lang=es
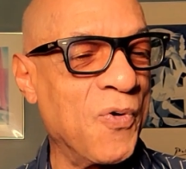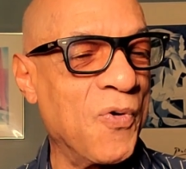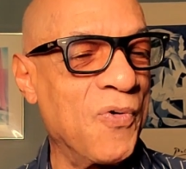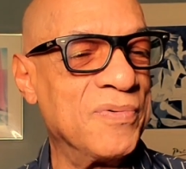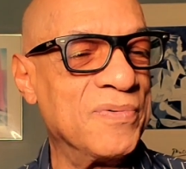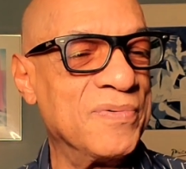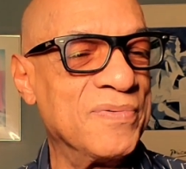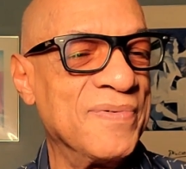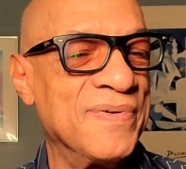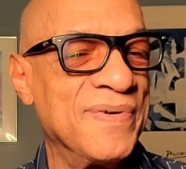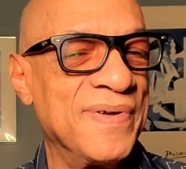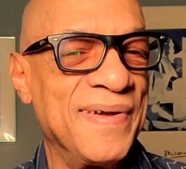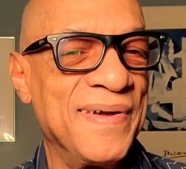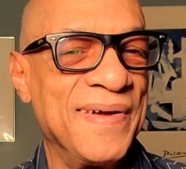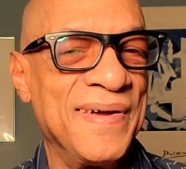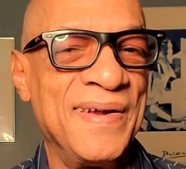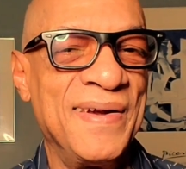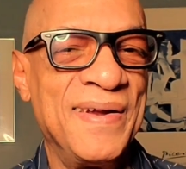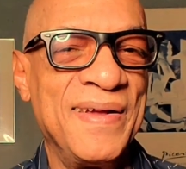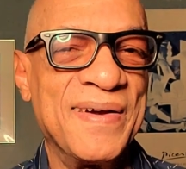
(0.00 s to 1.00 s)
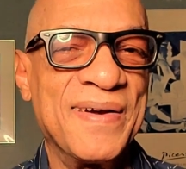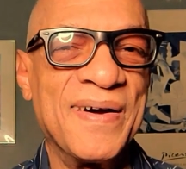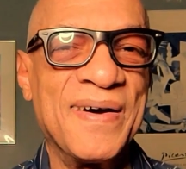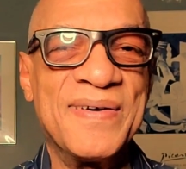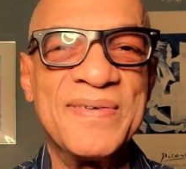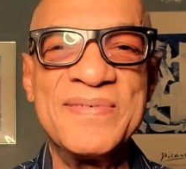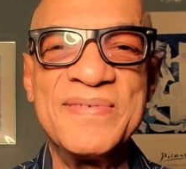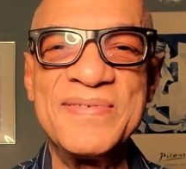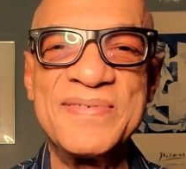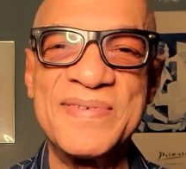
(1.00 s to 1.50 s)
con
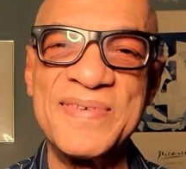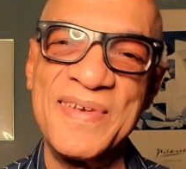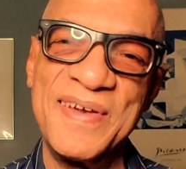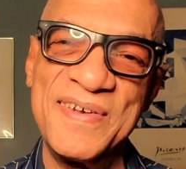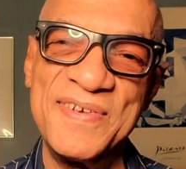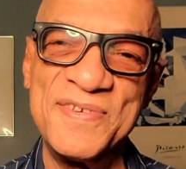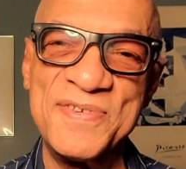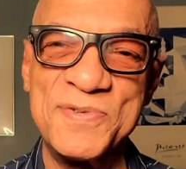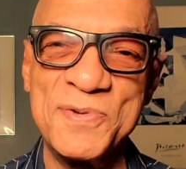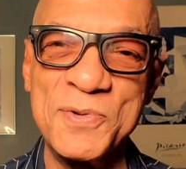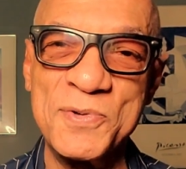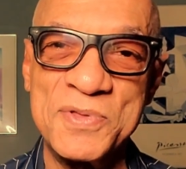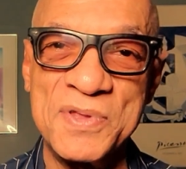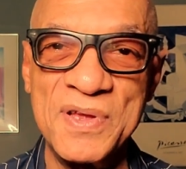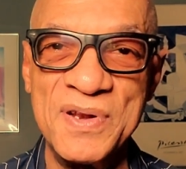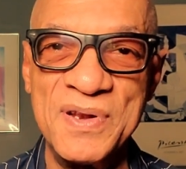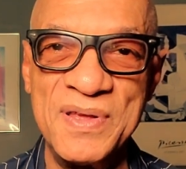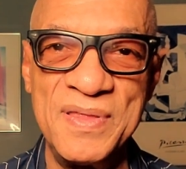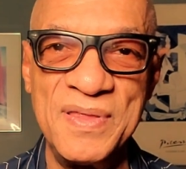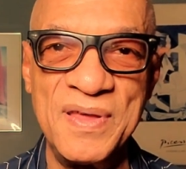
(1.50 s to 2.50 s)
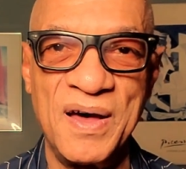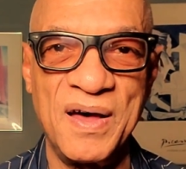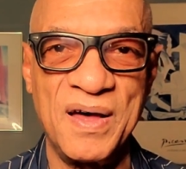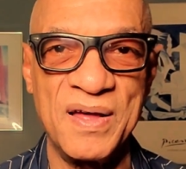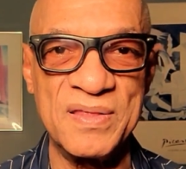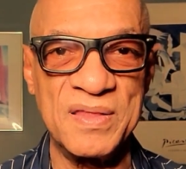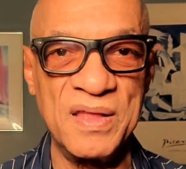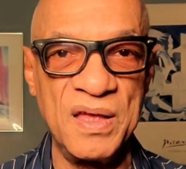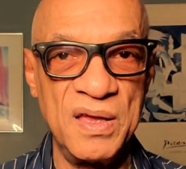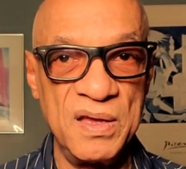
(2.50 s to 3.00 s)
elegancia y
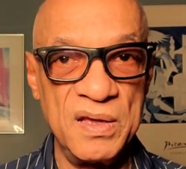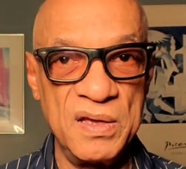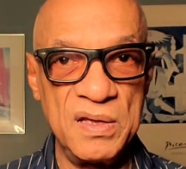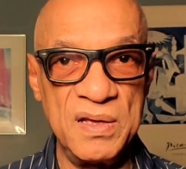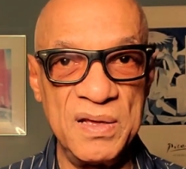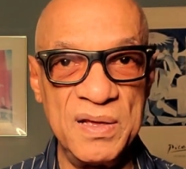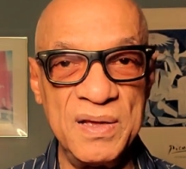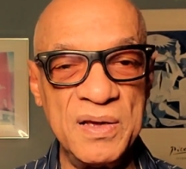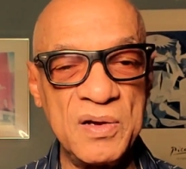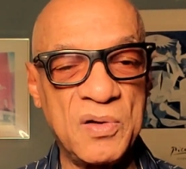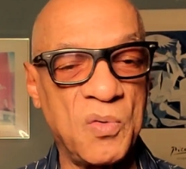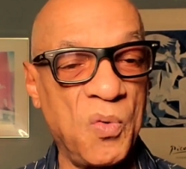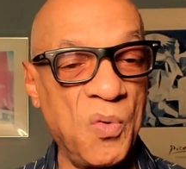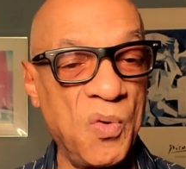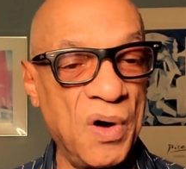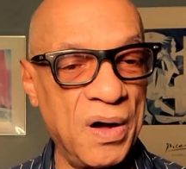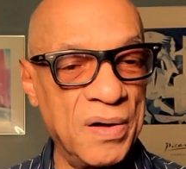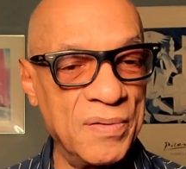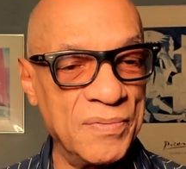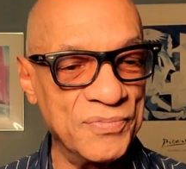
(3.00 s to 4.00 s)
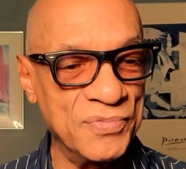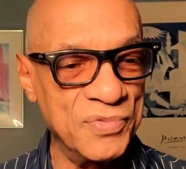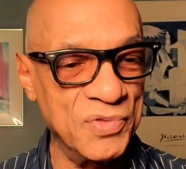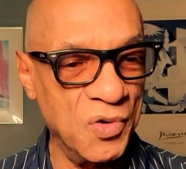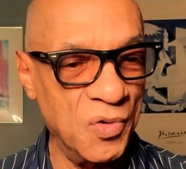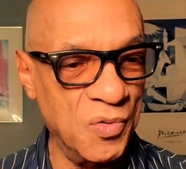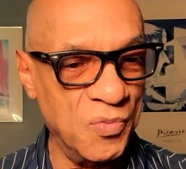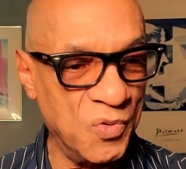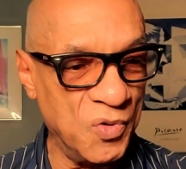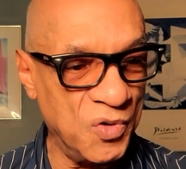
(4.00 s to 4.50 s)
sutilidad, y
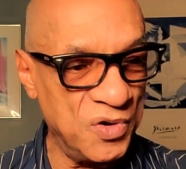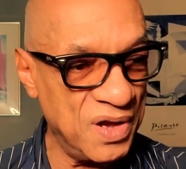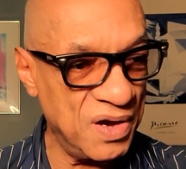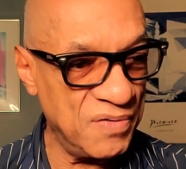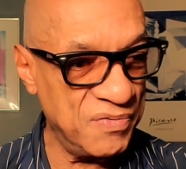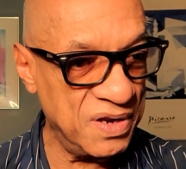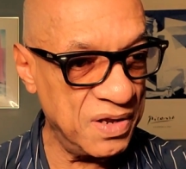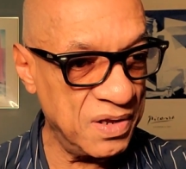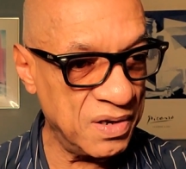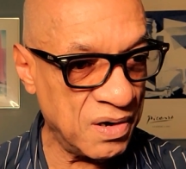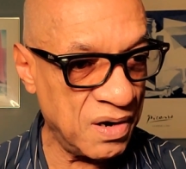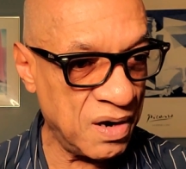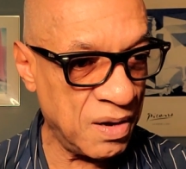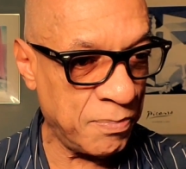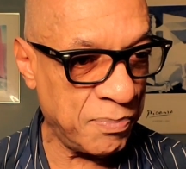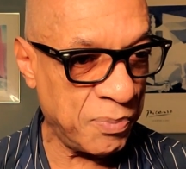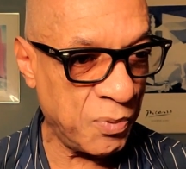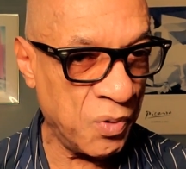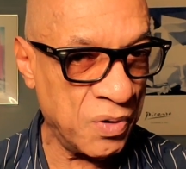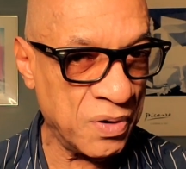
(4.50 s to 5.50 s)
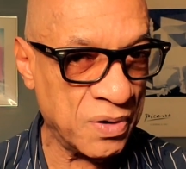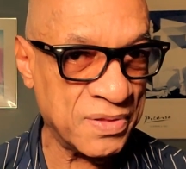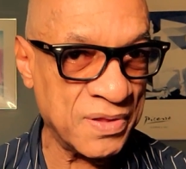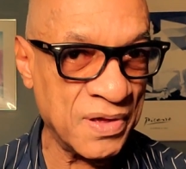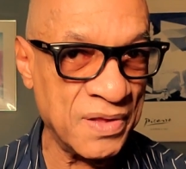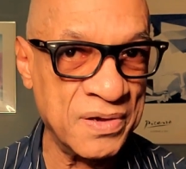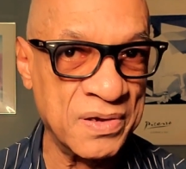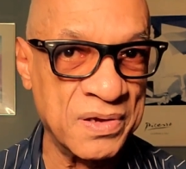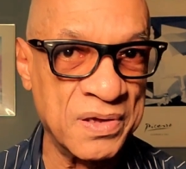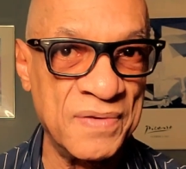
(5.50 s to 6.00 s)
cuando voy a abrir la
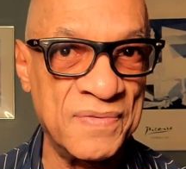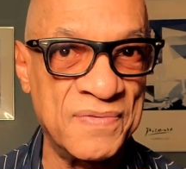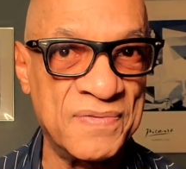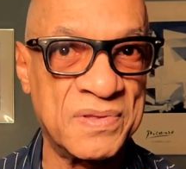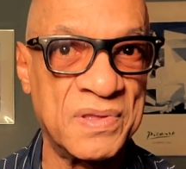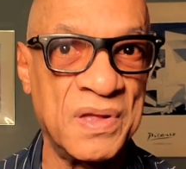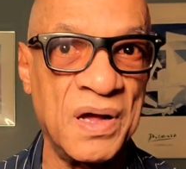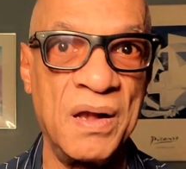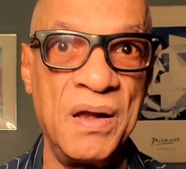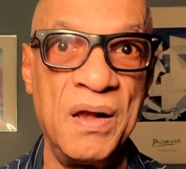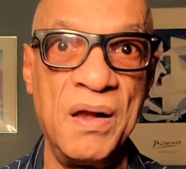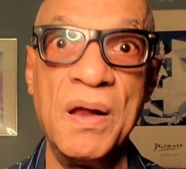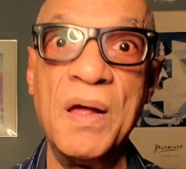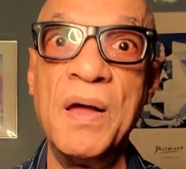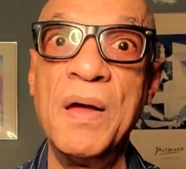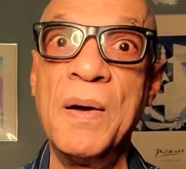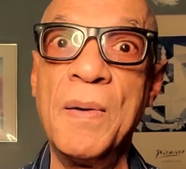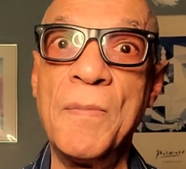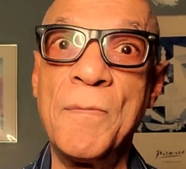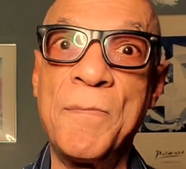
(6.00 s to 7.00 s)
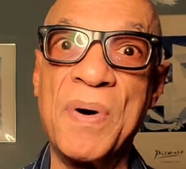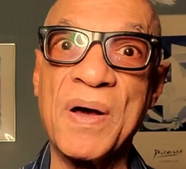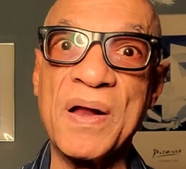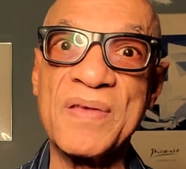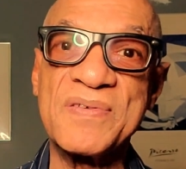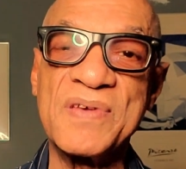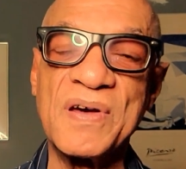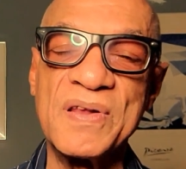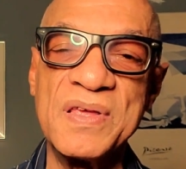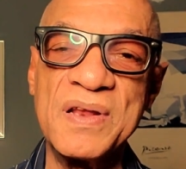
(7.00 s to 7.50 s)
puerta de cristal
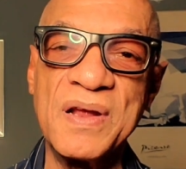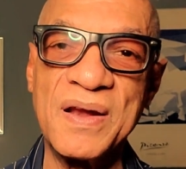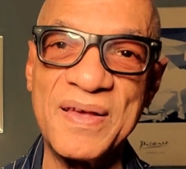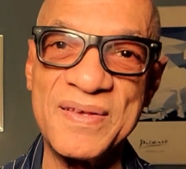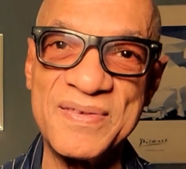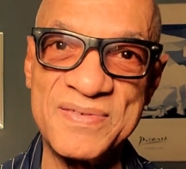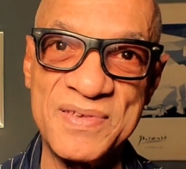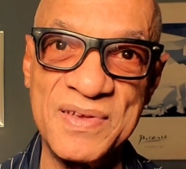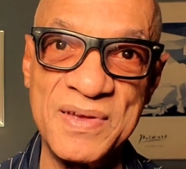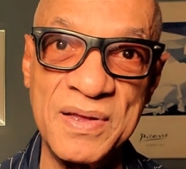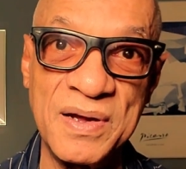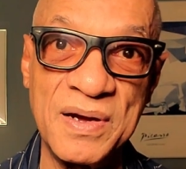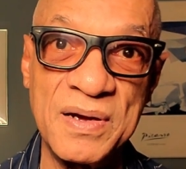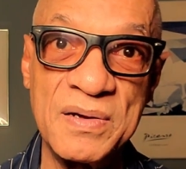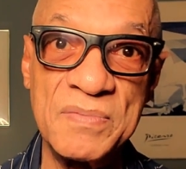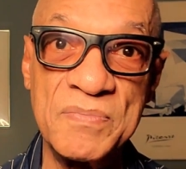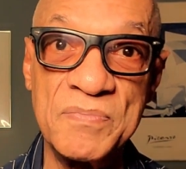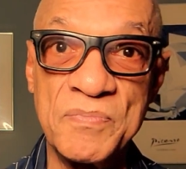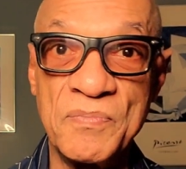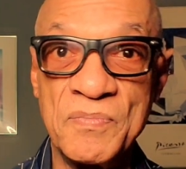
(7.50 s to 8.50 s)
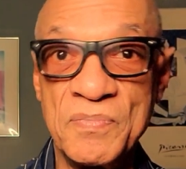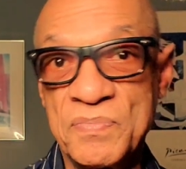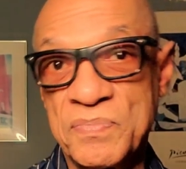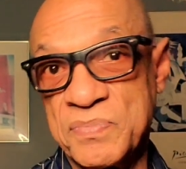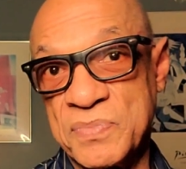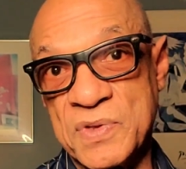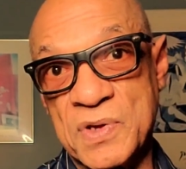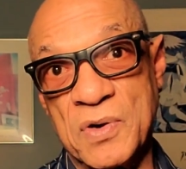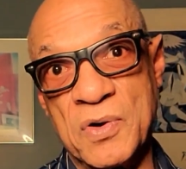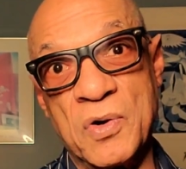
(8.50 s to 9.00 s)
para salir a la acera,
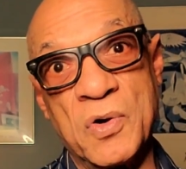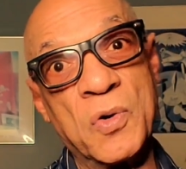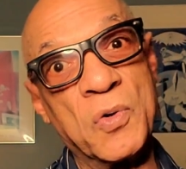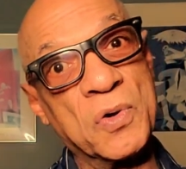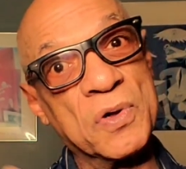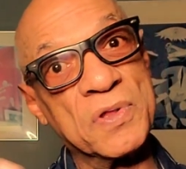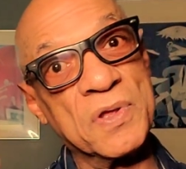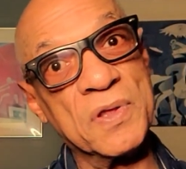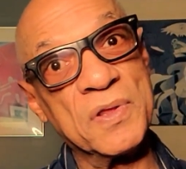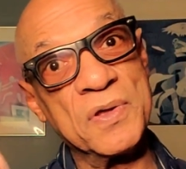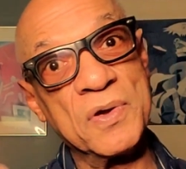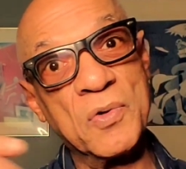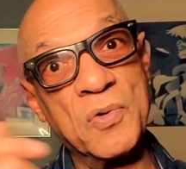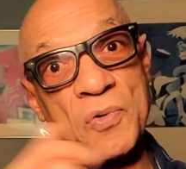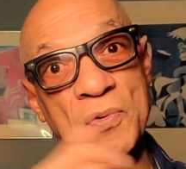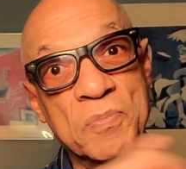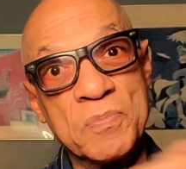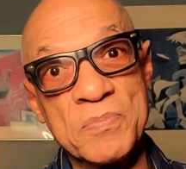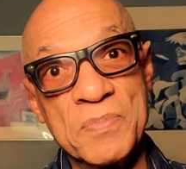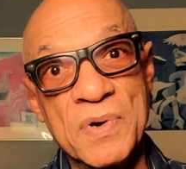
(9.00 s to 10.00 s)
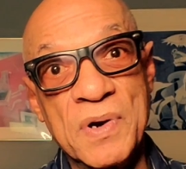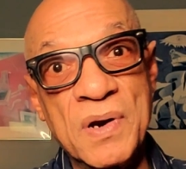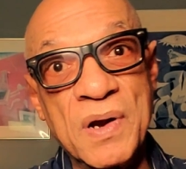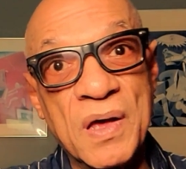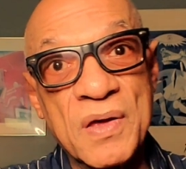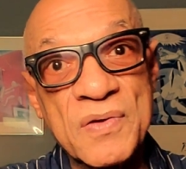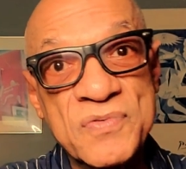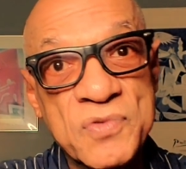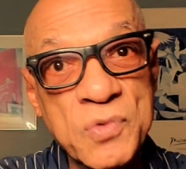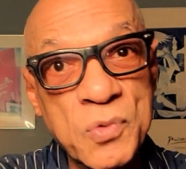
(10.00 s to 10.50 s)
lo que te digo,
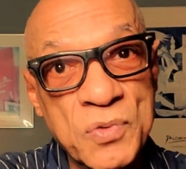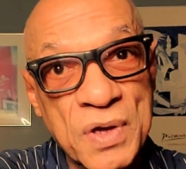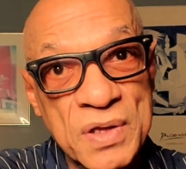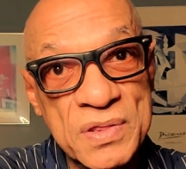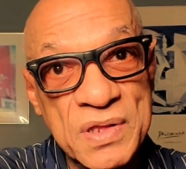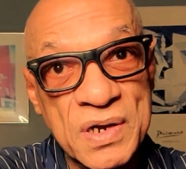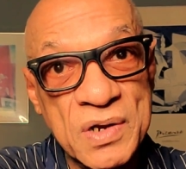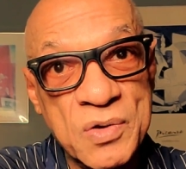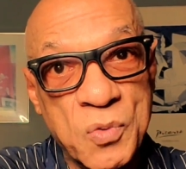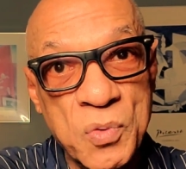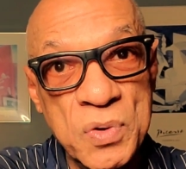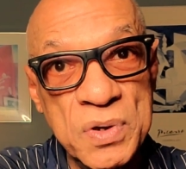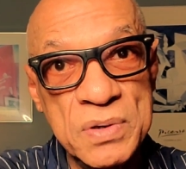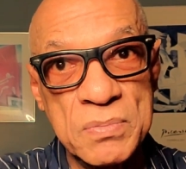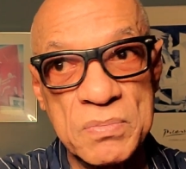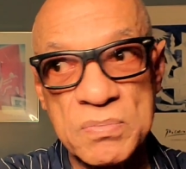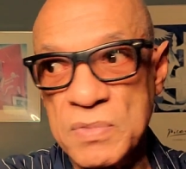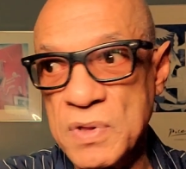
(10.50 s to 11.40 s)
la ciudad drag queen.